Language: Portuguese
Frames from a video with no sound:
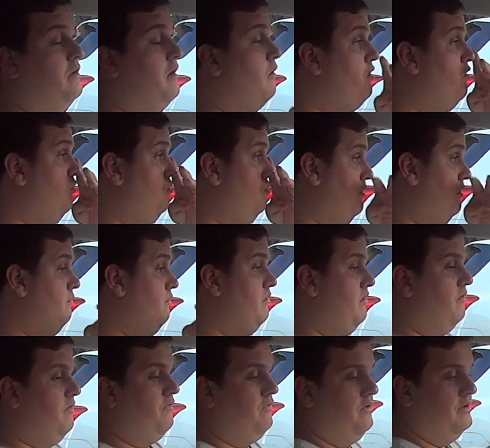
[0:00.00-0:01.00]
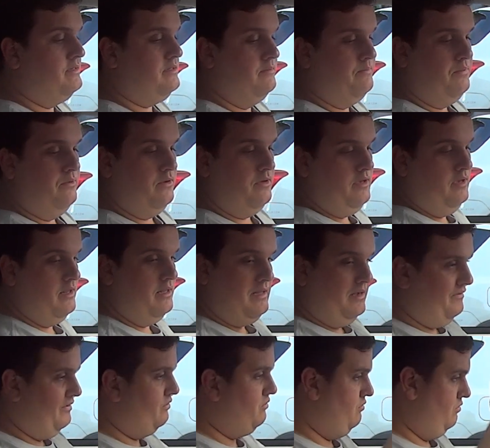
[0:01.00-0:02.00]
Não que o Twingo não fosse, porque ele
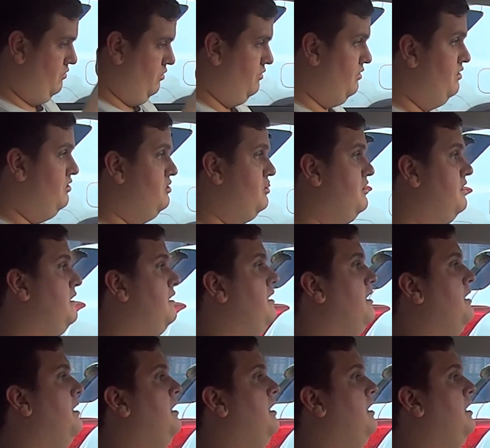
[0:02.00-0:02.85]
estava todo em dia.